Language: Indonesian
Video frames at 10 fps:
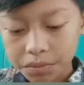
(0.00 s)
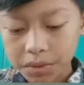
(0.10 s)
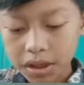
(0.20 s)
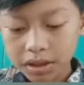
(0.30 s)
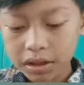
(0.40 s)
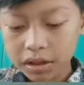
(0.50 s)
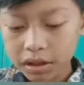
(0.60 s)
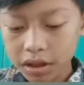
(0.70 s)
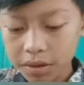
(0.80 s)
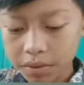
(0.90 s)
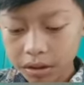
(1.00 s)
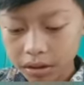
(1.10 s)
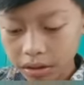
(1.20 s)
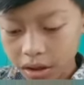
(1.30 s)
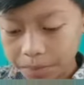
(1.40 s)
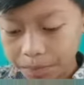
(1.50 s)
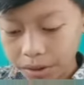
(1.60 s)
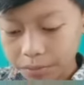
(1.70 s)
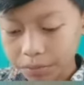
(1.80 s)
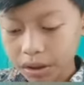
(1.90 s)
Bahan yang tidak
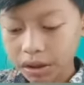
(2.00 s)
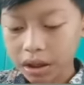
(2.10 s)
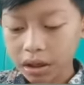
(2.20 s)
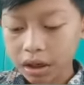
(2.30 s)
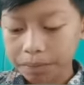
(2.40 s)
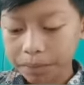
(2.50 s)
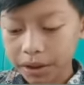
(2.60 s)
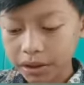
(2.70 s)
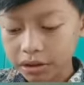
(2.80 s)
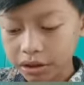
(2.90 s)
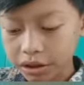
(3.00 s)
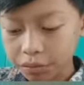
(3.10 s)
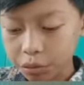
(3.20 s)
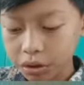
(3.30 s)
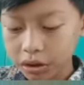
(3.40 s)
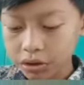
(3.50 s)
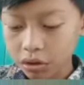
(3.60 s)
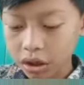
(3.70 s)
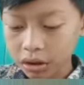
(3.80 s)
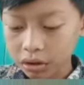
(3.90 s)
dapat mengantarkan panas disebut
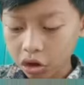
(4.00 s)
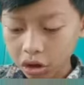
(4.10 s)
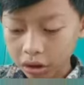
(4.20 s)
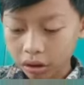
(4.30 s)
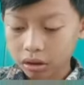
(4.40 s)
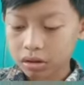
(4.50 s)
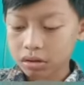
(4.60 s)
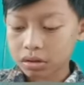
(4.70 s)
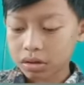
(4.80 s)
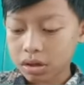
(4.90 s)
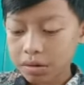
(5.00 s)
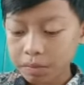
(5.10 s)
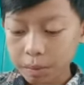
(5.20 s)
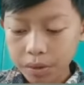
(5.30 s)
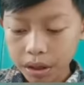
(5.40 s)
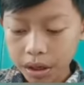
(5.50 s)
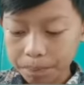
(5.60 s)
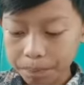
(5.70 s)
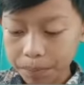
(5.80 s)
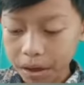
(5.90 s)
isolator.
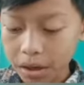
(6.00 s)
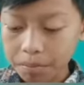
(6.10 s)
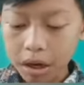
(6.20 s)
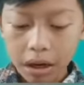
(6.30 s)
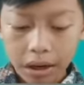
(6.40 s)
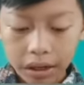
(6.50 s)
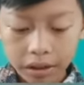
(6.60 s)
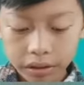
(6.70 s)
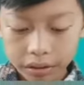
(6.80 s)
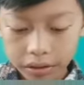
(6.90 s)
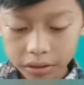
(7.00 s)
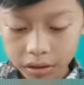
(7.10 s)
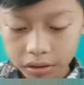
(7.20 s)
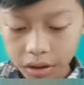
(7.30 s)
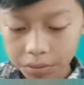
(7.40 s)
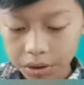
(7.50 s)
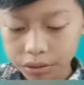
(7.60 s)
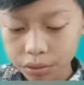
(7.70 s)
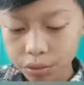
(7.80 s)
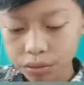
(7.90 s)
Beberapa bahan yang
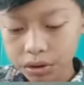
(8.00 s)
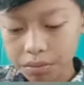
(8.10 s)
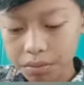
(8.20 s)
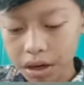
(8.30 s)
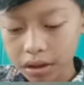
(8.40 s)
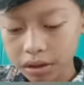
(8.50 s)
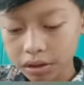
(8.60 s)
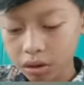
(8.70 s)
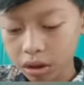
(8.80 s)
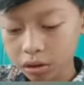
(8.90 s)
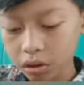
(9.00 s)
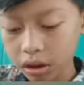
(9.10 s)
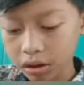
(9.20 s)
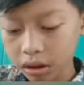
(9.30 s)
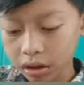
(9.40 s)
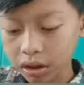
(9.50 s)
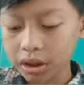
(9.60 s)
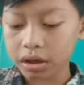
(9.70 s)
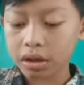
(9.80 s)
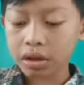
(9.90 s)
termasuk sebagai isolator antara lain